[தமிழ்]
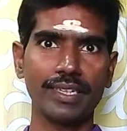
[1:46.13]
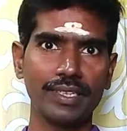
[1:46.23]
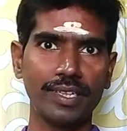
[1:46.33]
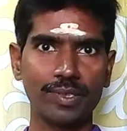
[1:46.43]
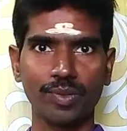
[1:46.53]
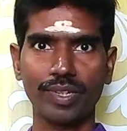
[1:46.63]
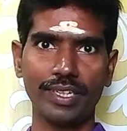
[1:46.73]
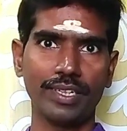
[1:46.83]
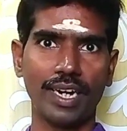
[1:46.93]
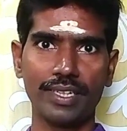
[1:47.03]
லக்னத்தில்
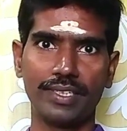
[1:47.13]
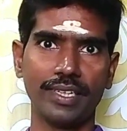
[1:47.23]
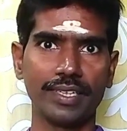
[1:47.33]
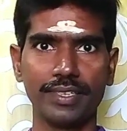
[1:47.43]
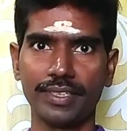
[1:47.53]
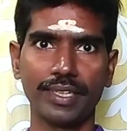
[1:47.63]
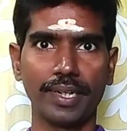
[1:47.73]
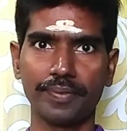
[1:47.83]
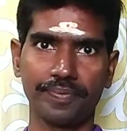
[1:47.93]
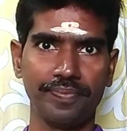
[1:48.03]
சுக்கரன் ஆட்சியாக இருக்கிறார்